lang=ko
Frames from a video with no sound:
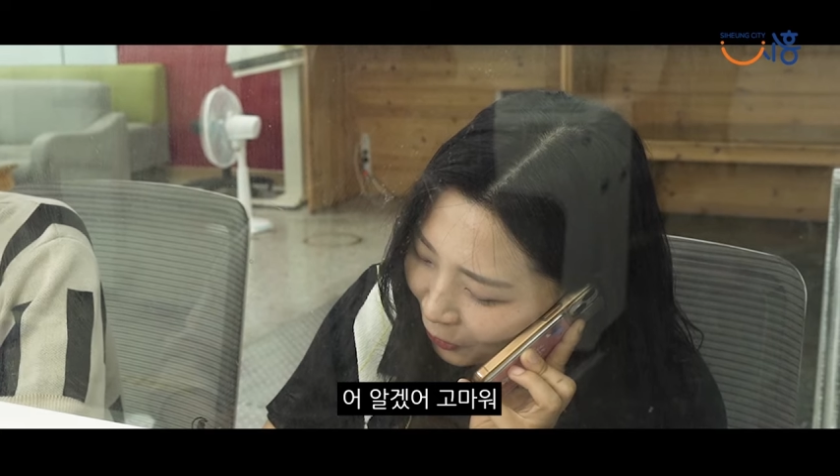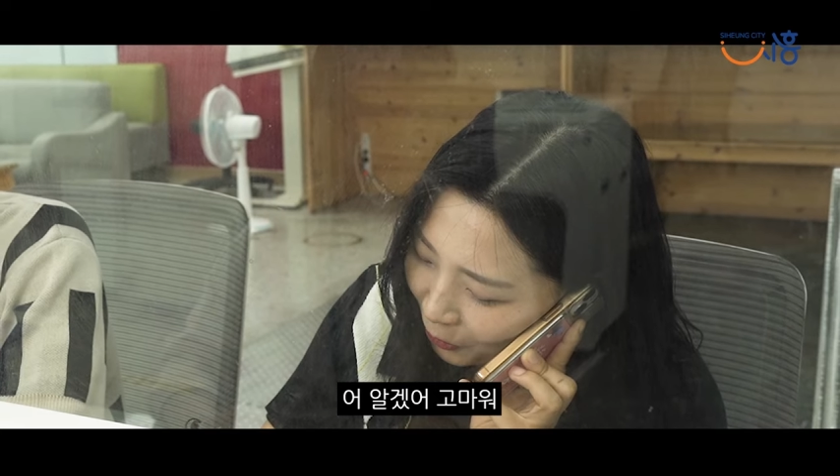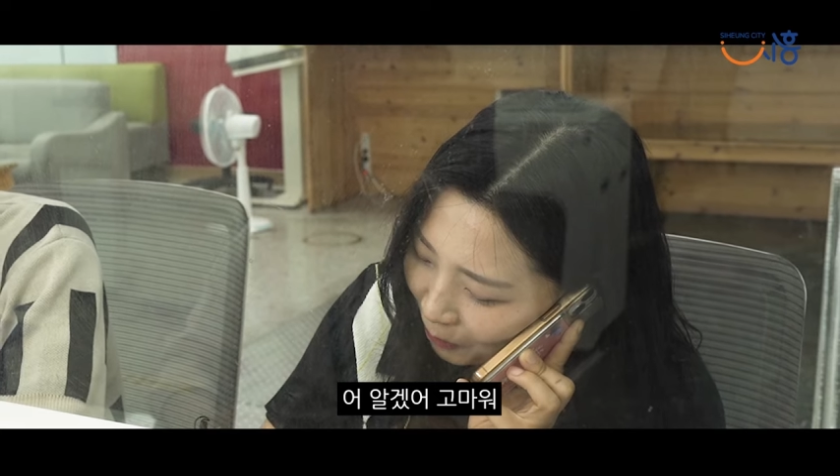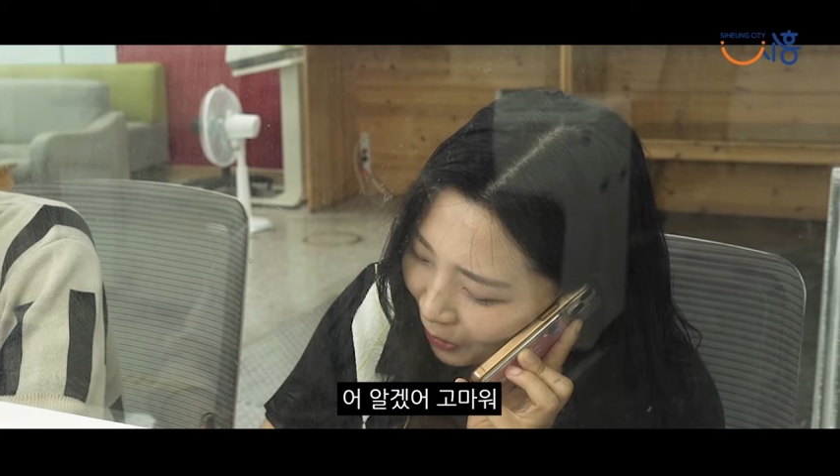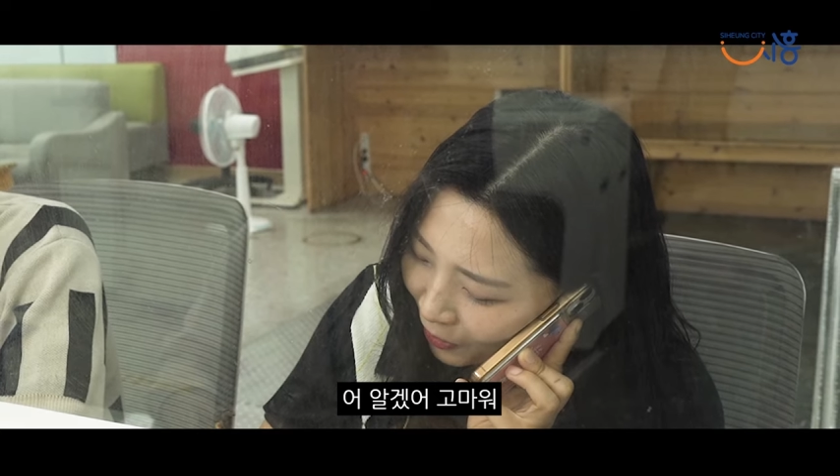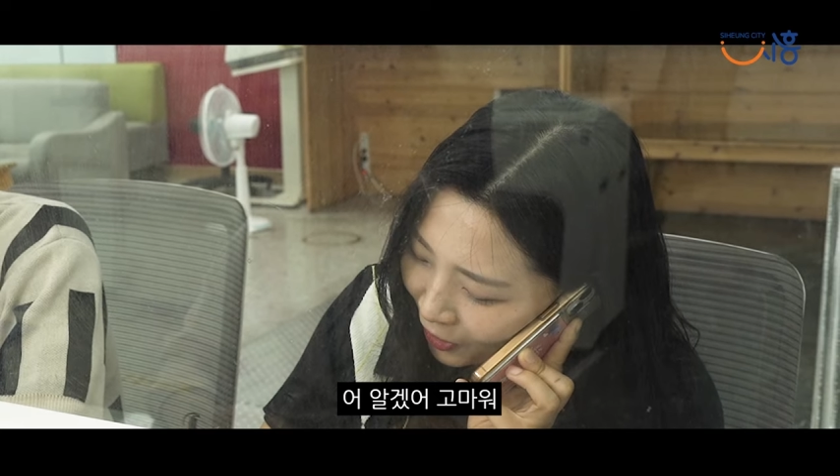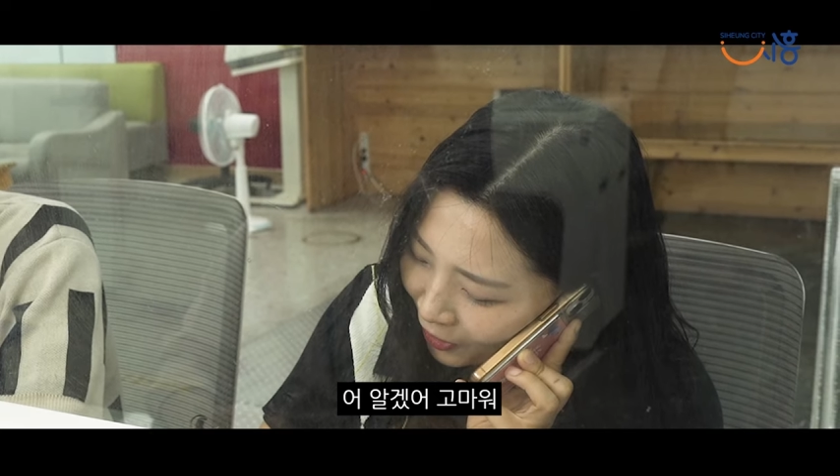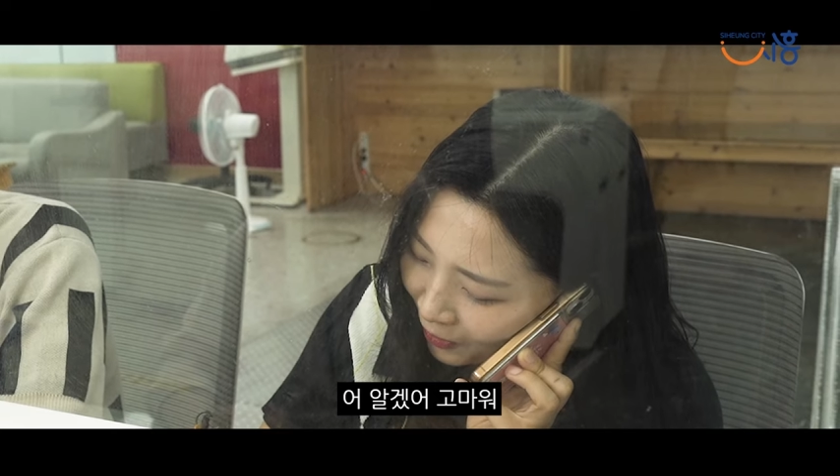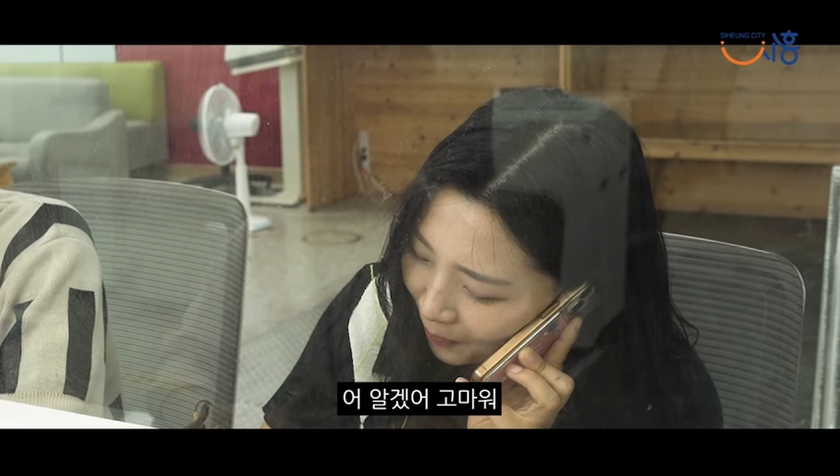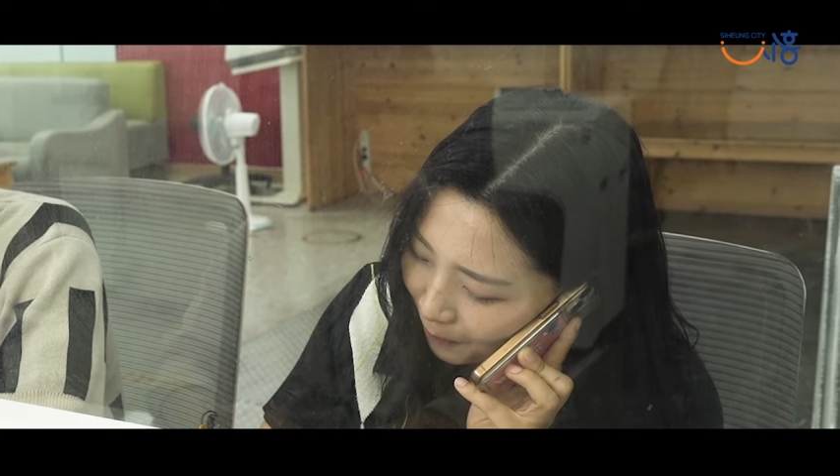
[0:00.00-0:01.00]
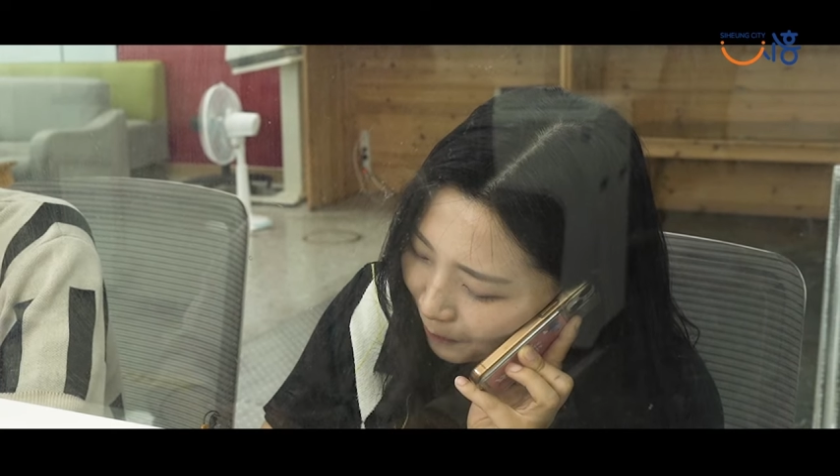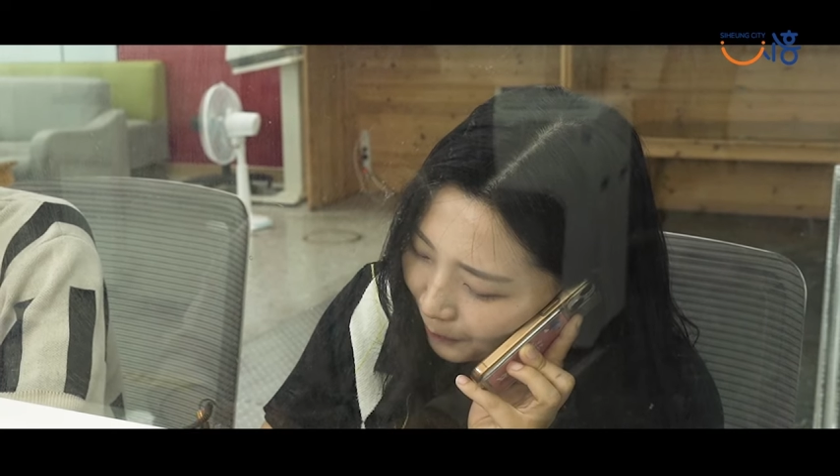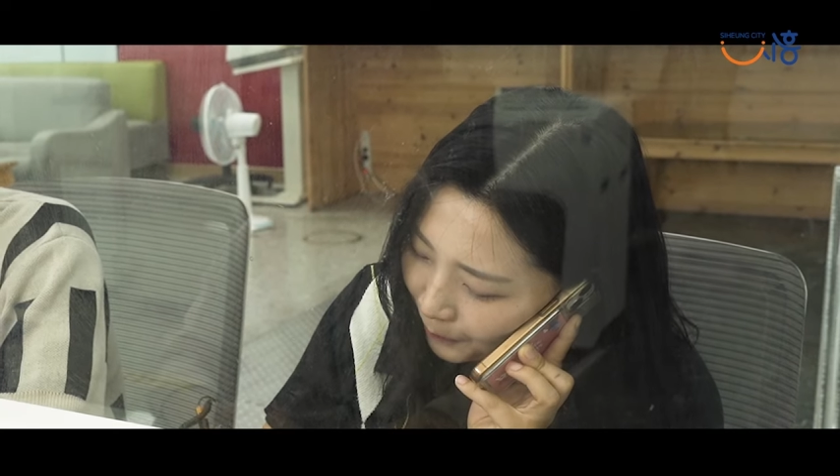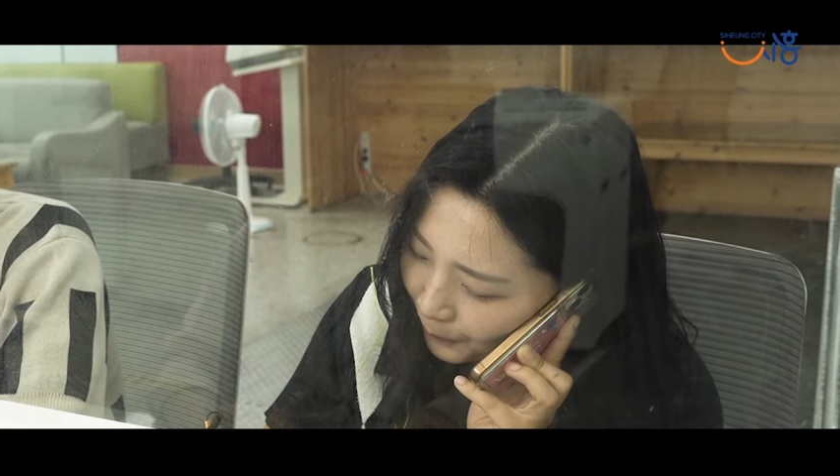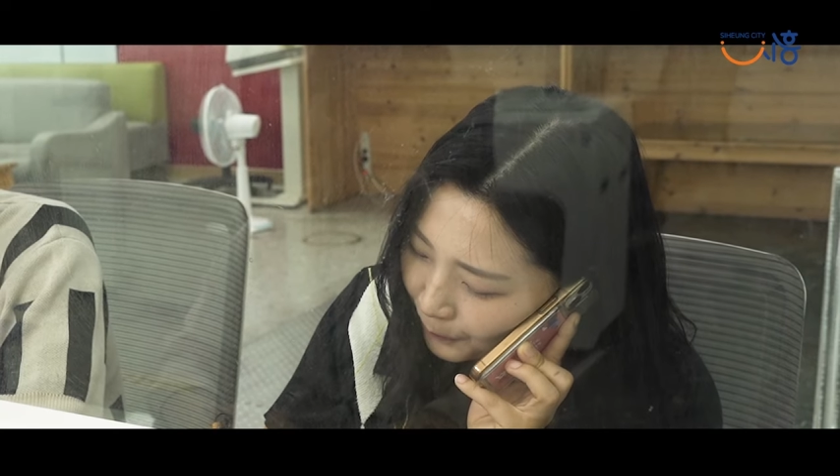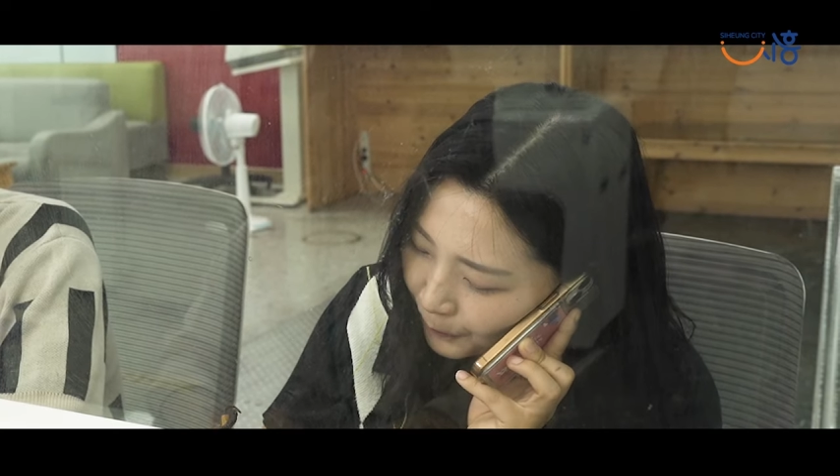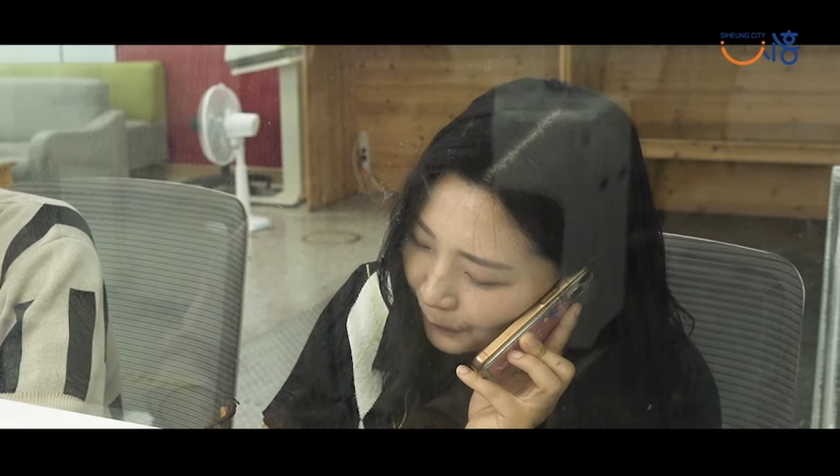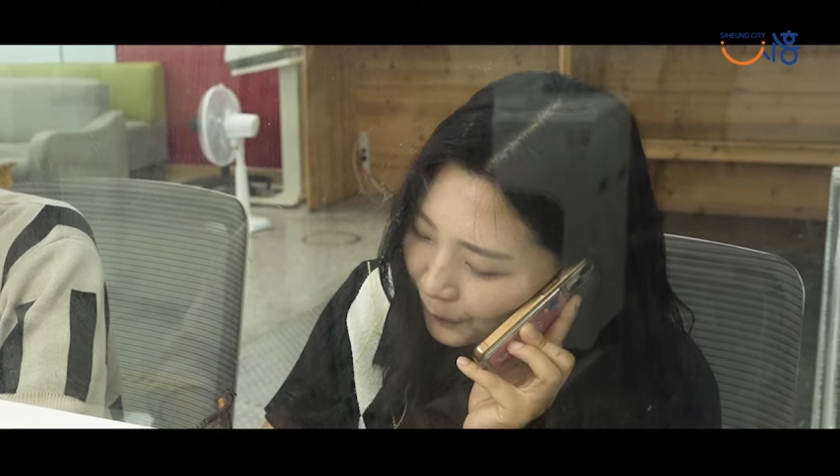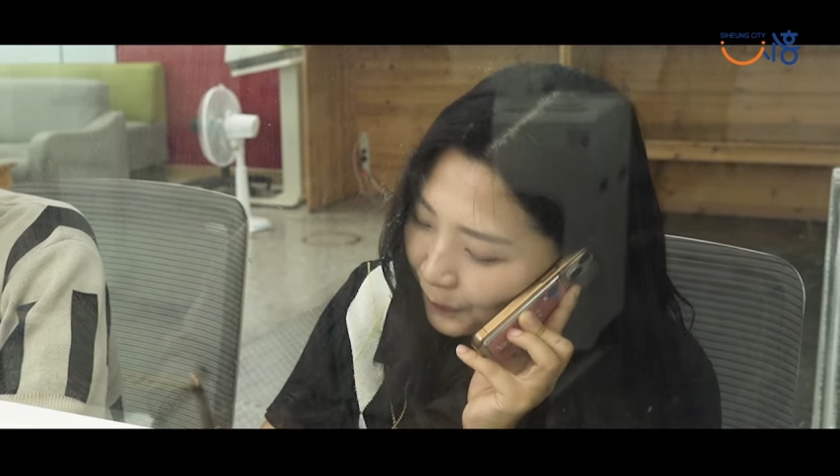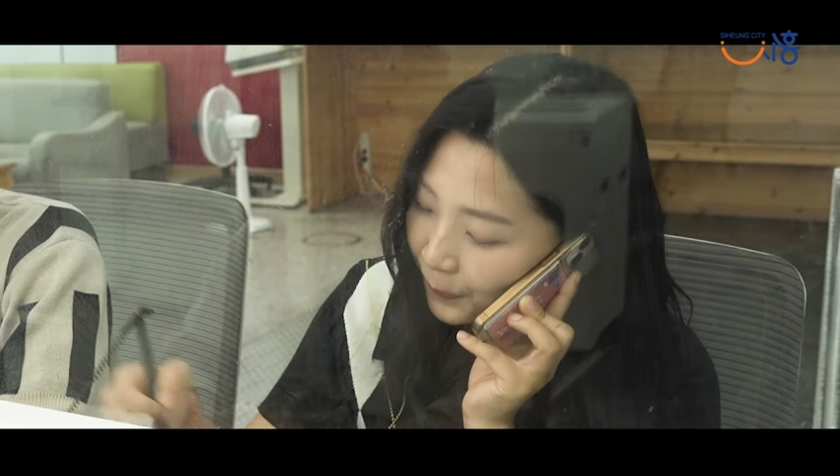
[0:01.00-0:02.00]
고마워.
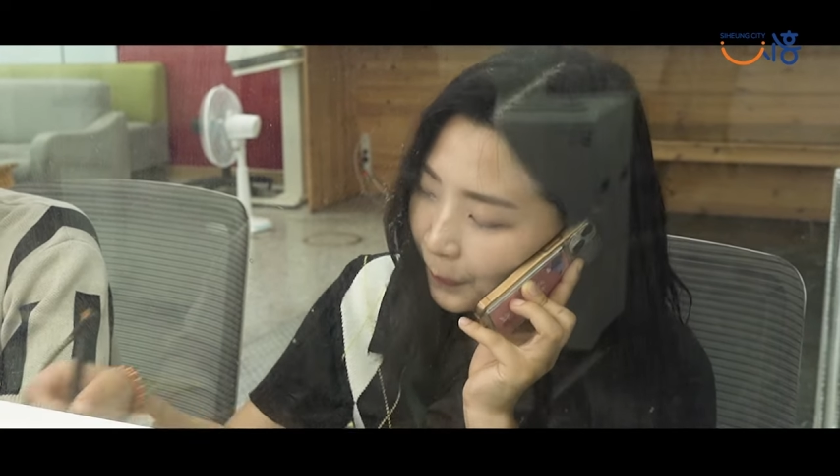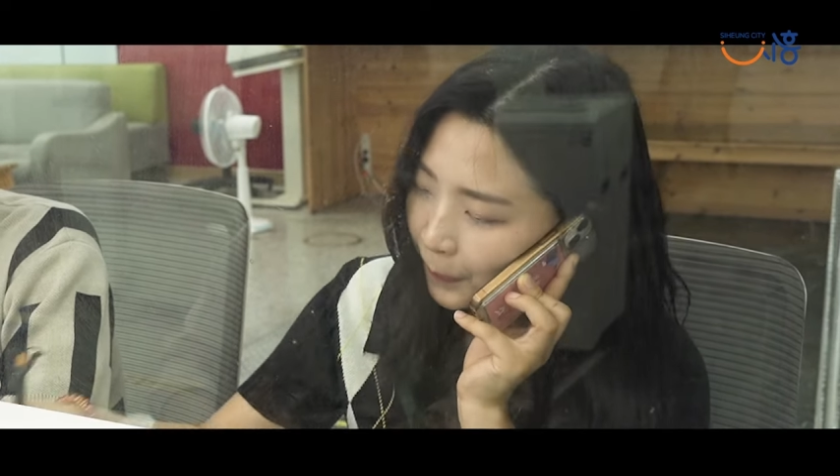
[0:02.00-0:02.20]
음.